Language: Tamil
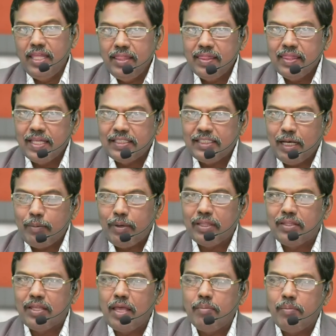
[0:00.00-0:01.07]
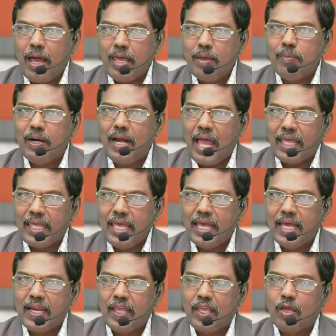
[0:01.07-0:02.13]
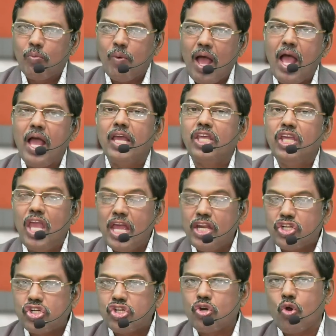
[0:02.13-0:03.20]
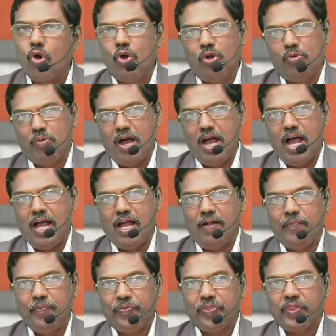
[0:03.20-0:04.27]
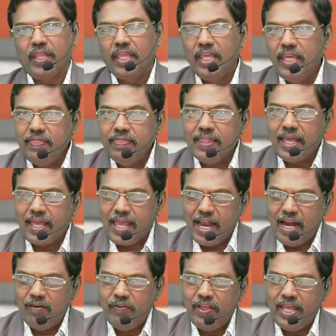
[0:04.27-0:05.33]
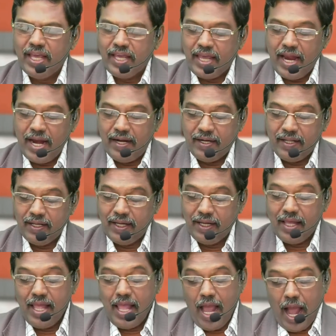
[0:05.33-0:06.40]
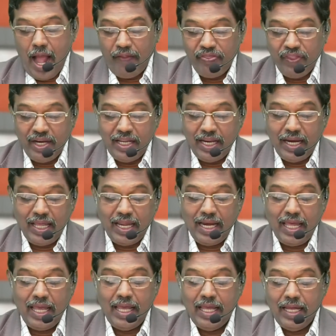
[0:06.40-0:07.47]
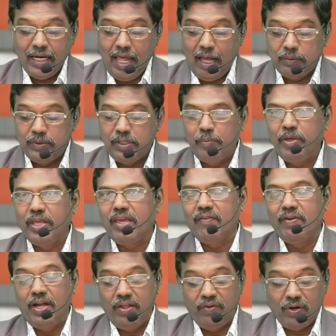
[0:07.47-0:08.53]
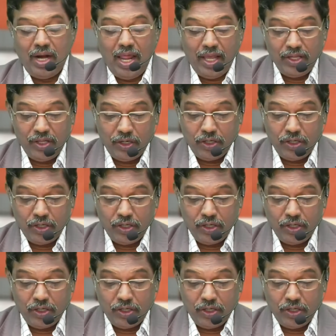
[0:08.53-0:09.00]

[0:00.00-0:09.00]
இந்த ஜபத்தை பைபிள் அங்கீகரிக்குமா ஏற்றுக்கொள்ளுமா இந்த கேள்வியை கேட்டு அந்த நிலையில நாம் ஜபிக்க வேண்டியவர்களாக